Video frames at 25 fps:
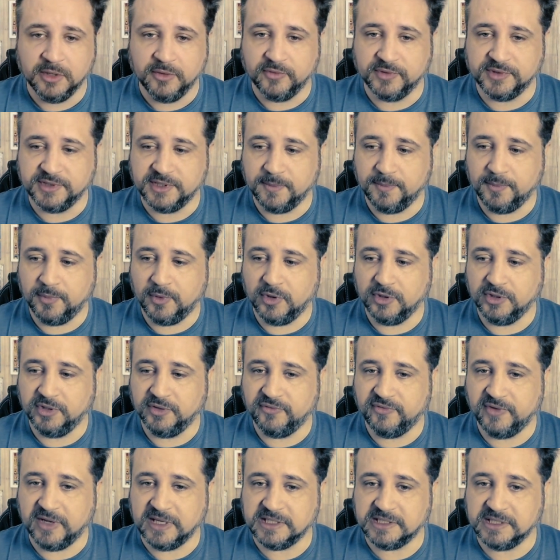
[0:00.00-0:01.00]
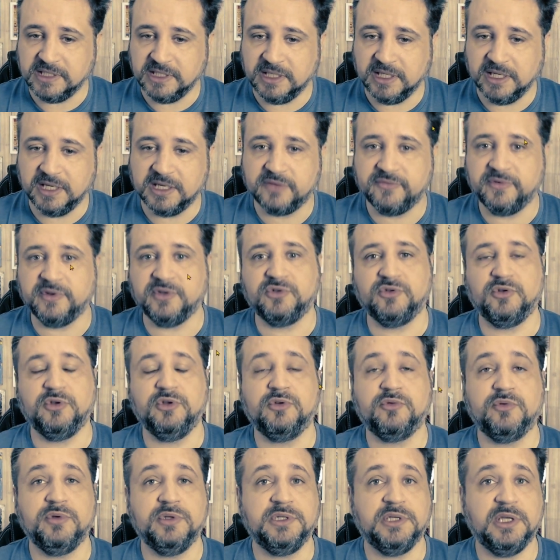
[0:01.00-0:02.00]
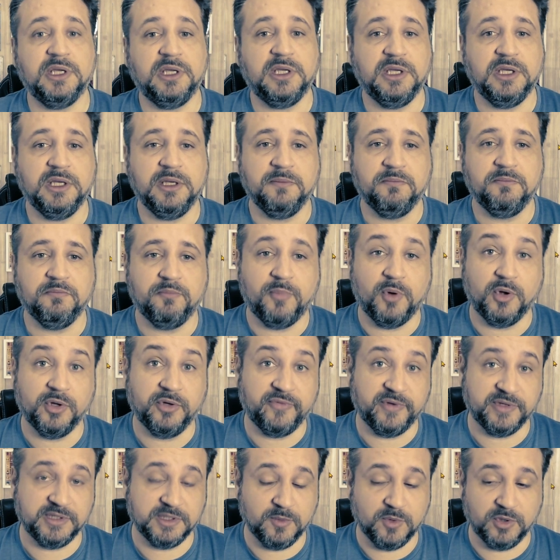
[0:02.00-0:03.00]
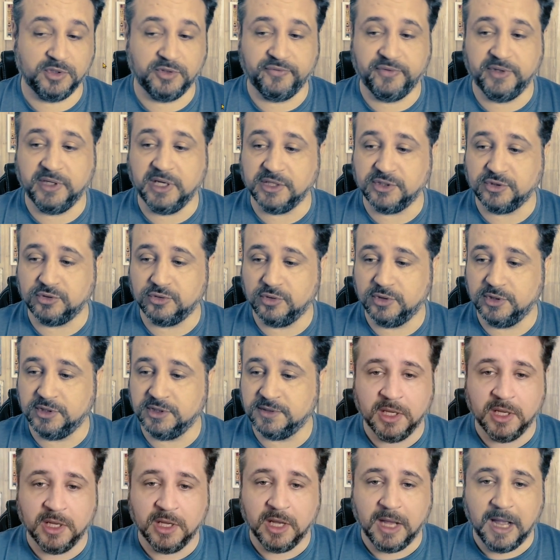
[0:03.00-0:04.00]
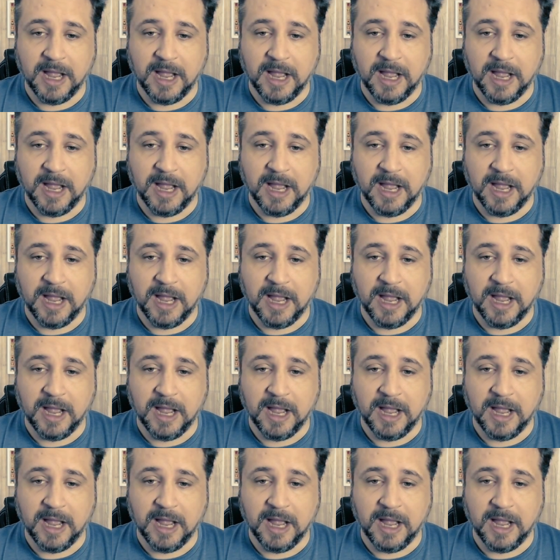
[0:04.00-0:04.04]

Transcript: você pode fazer gravações com isso aqui, pode fazer modificações.